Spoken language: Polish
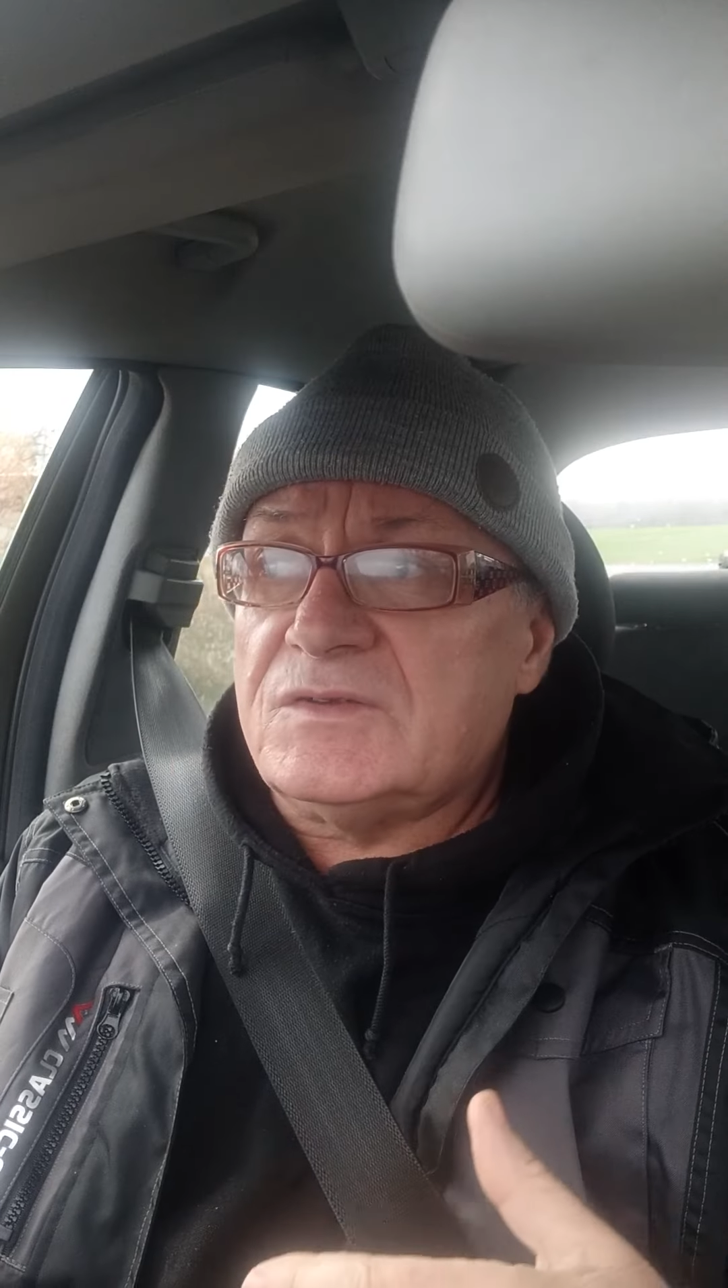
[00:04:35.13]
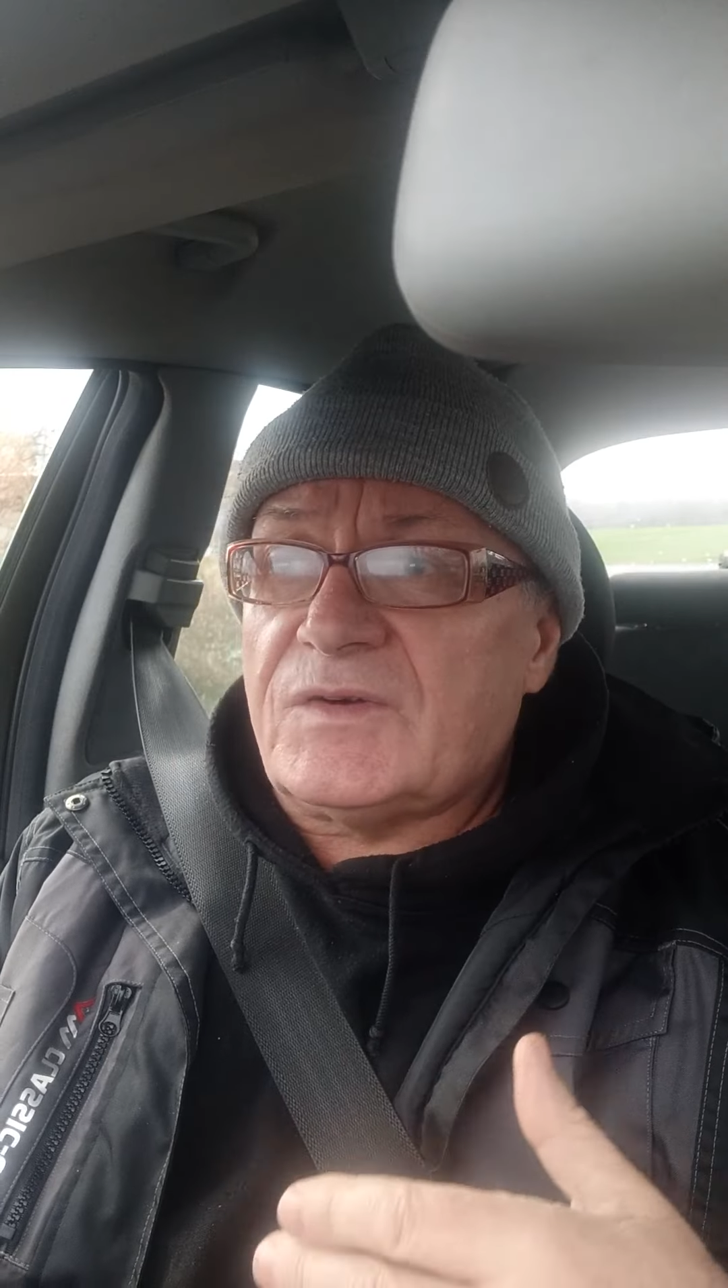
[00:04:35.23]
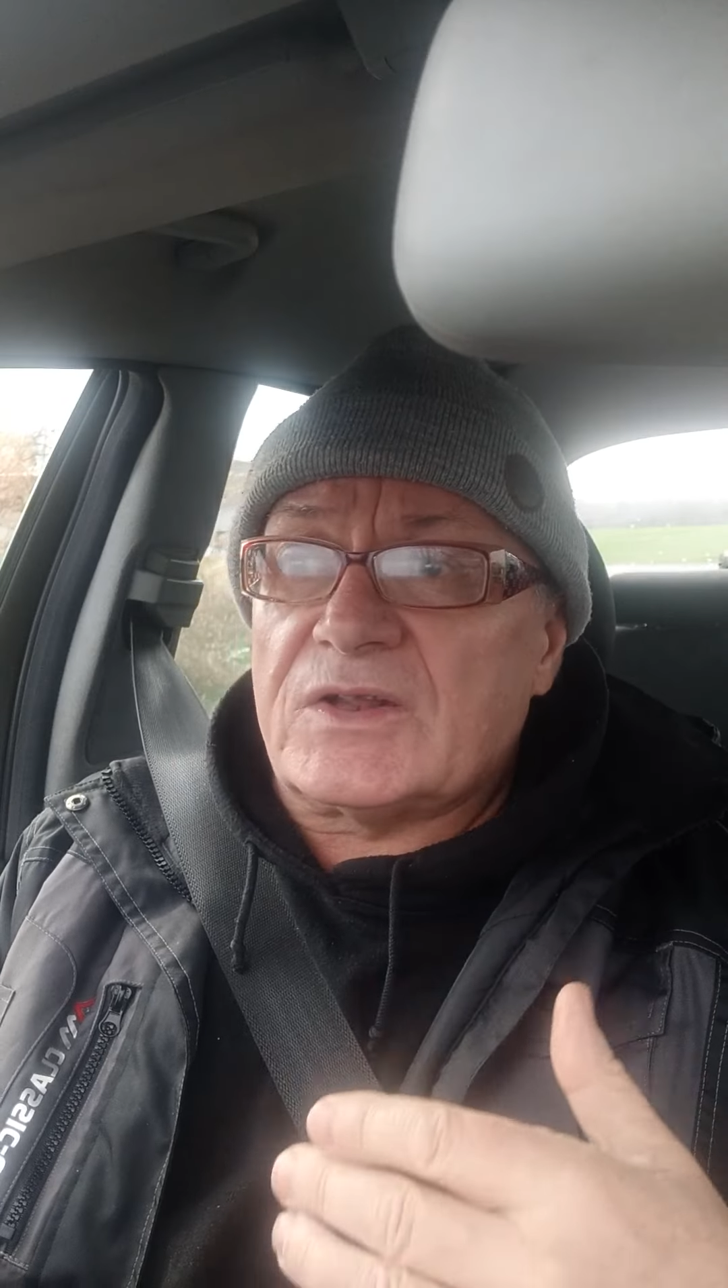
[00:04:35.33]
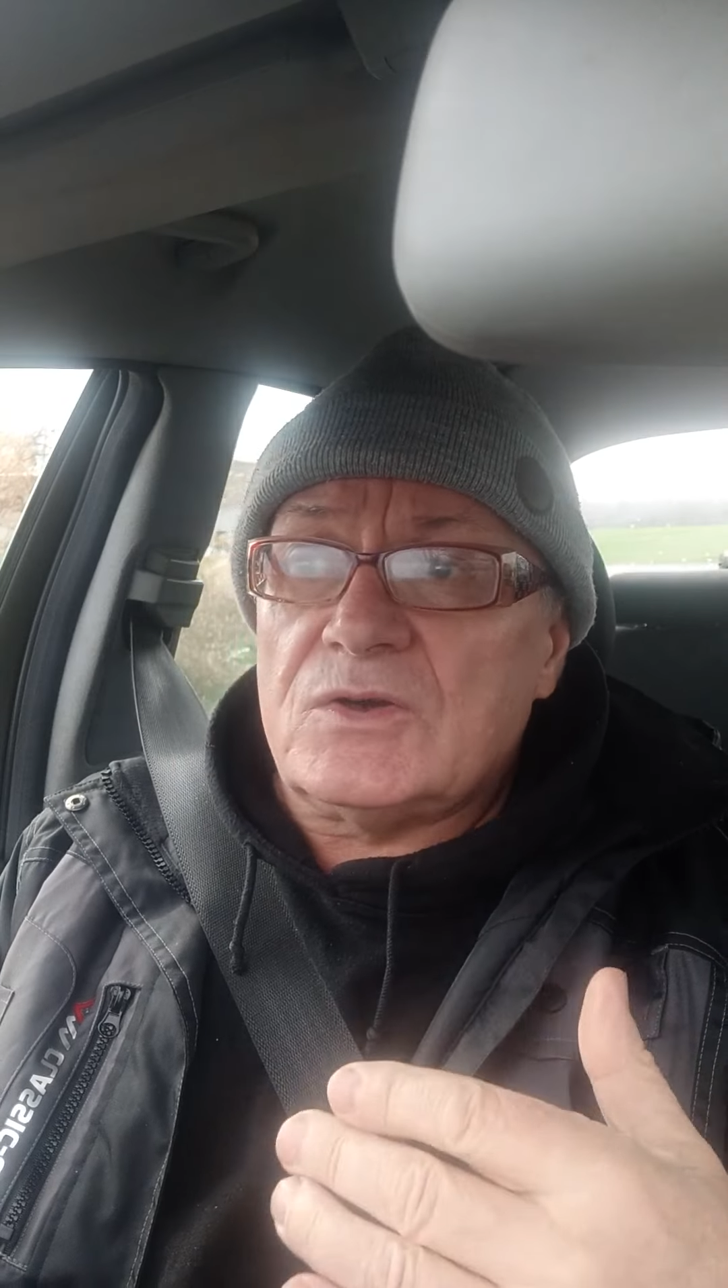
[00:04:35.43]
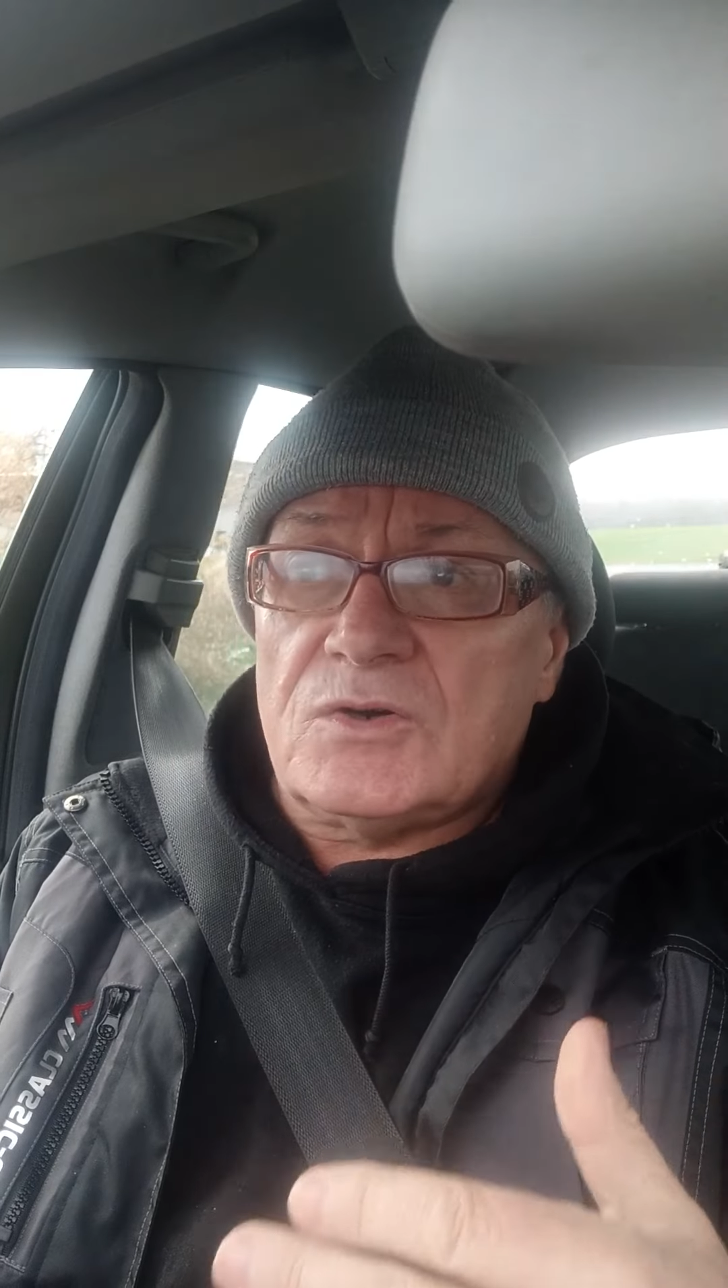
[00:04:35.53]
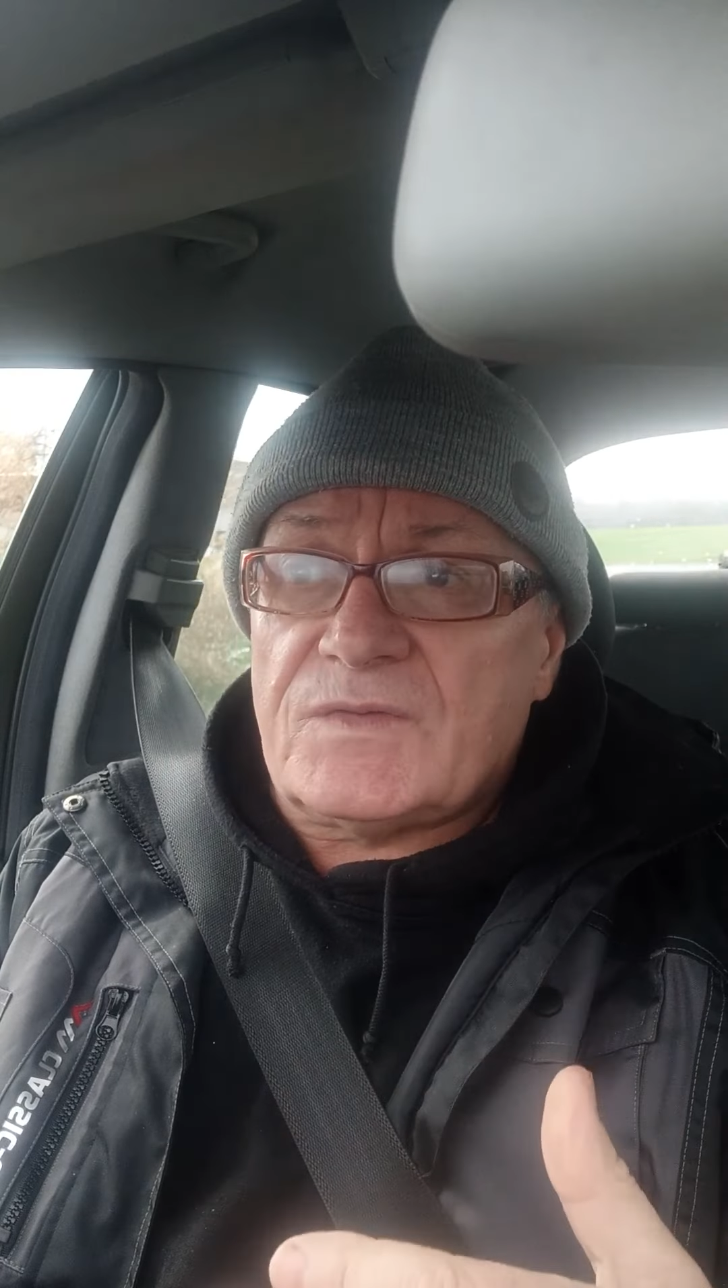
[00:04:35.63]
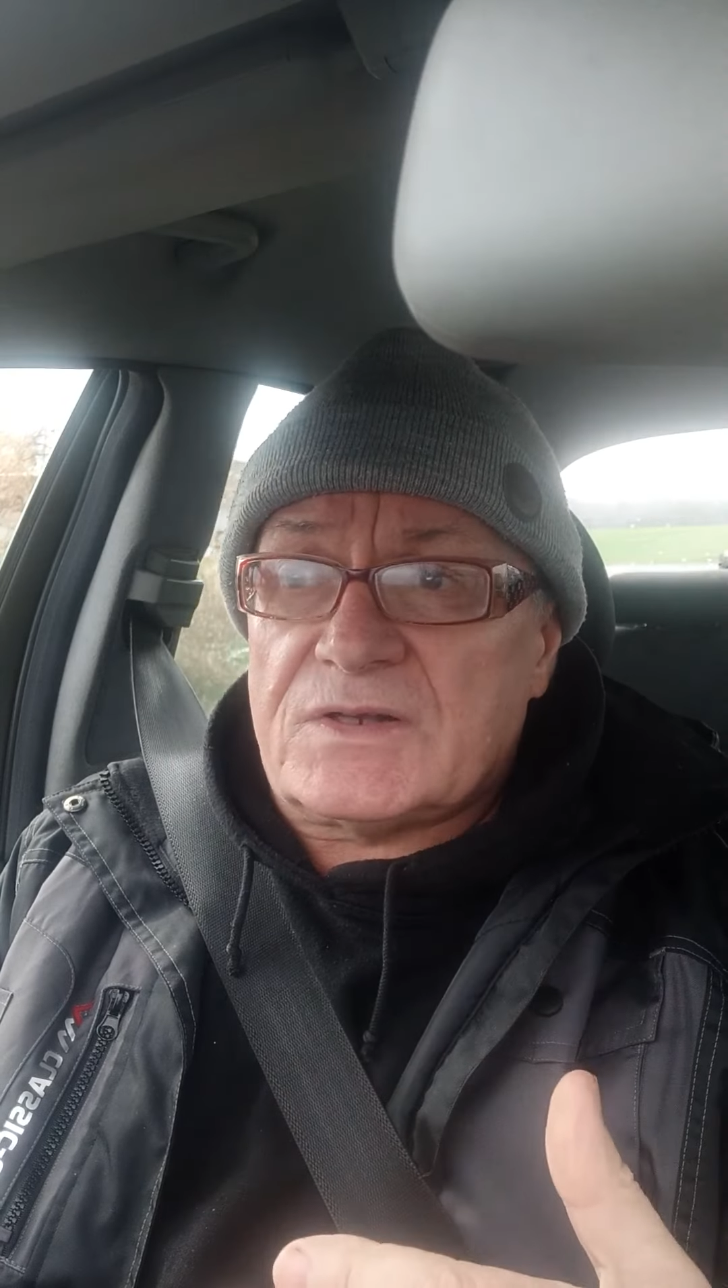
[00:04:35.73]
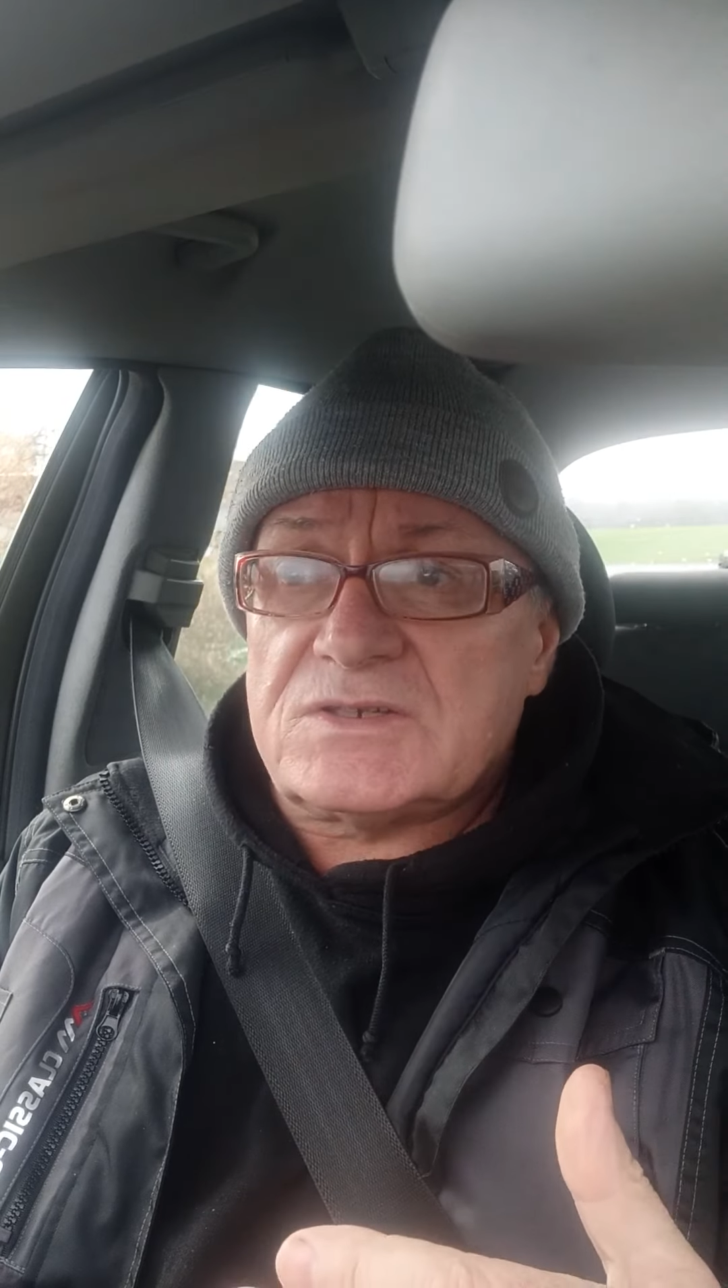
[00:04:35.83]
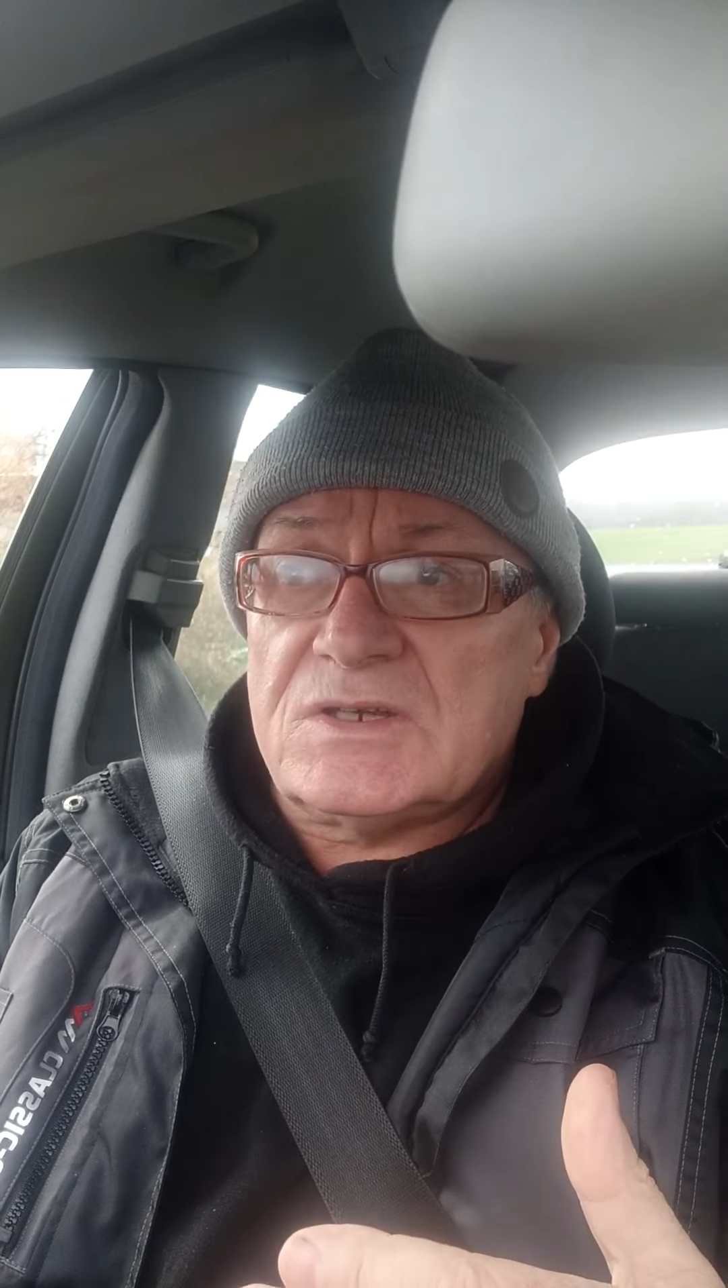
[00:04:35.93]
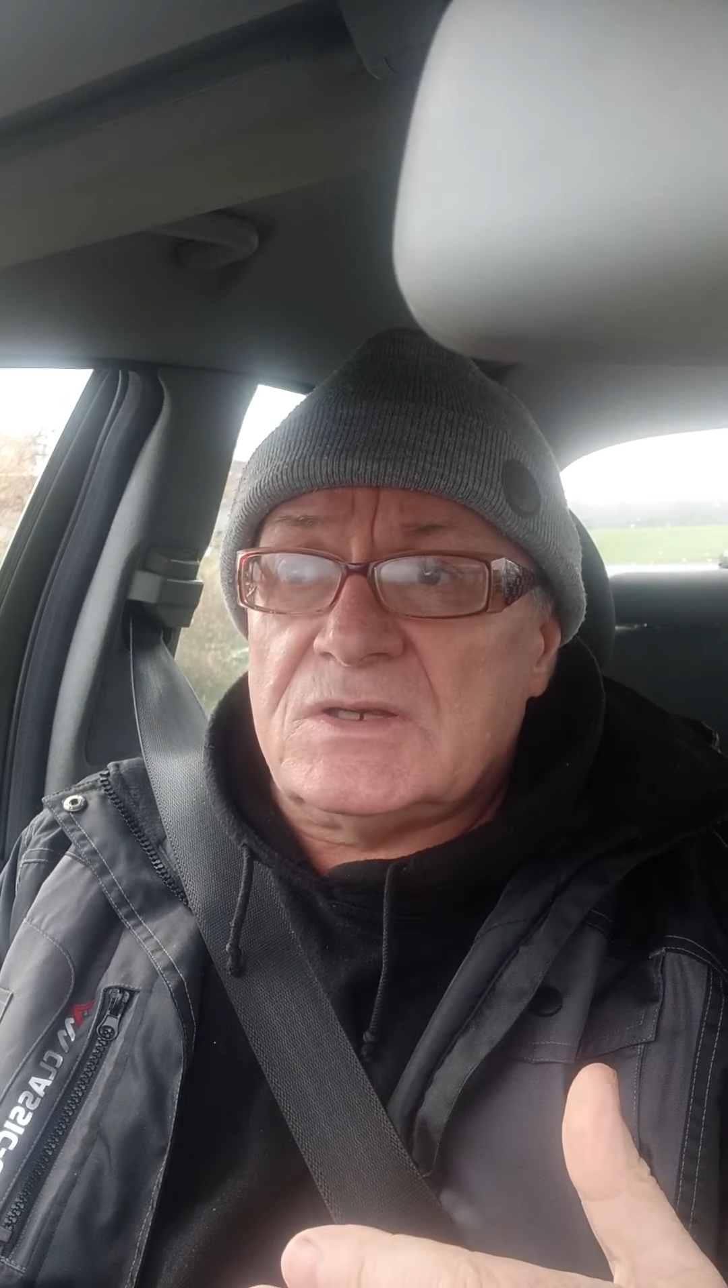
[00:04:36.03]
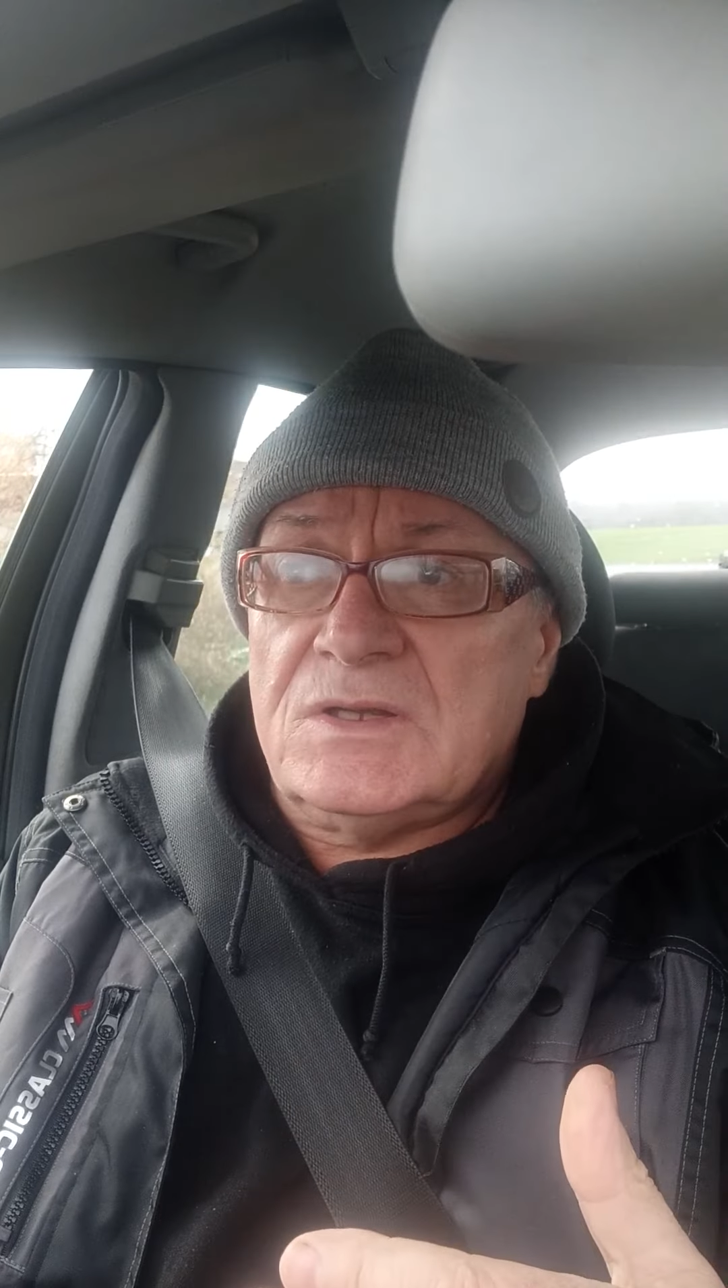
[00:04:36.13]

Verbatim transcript: zwariować,